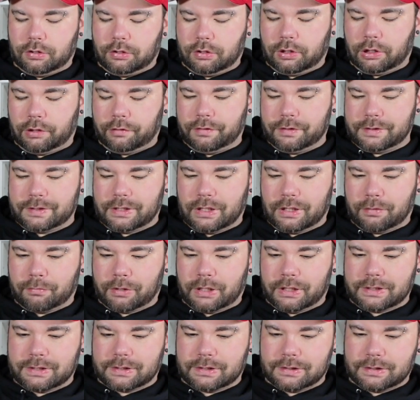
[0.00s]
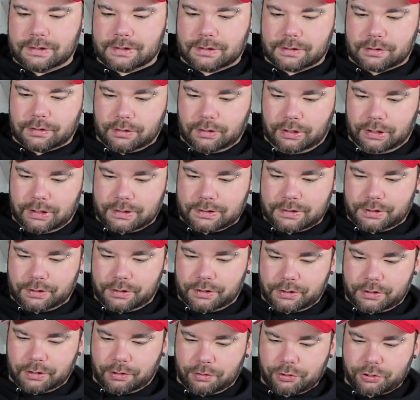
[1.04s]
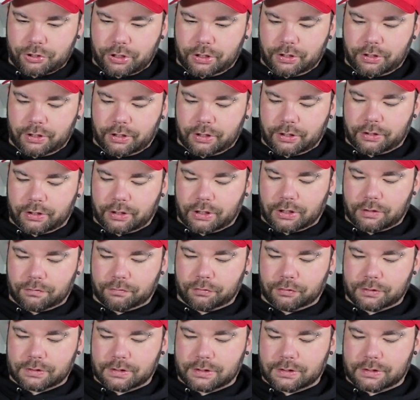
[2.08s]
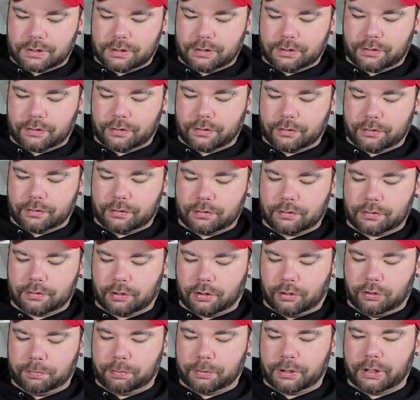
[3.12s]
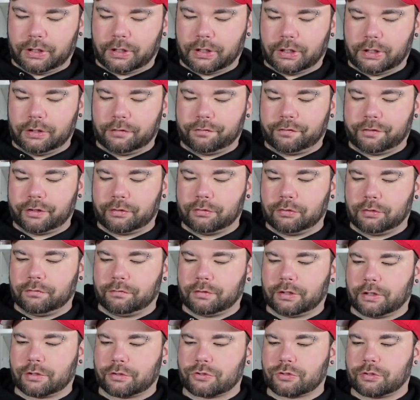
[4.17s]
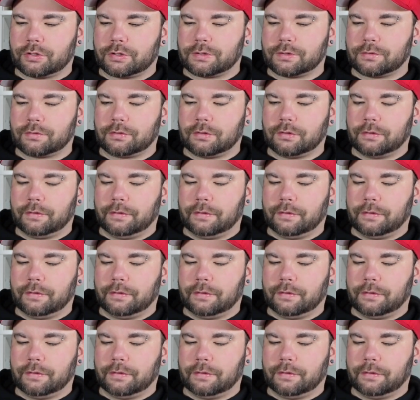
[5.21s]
Ihr wisst ja, meistens lasse ich die Tauschhände ja da, wo sie sind. Auch bei den alten Figuren war das schon so.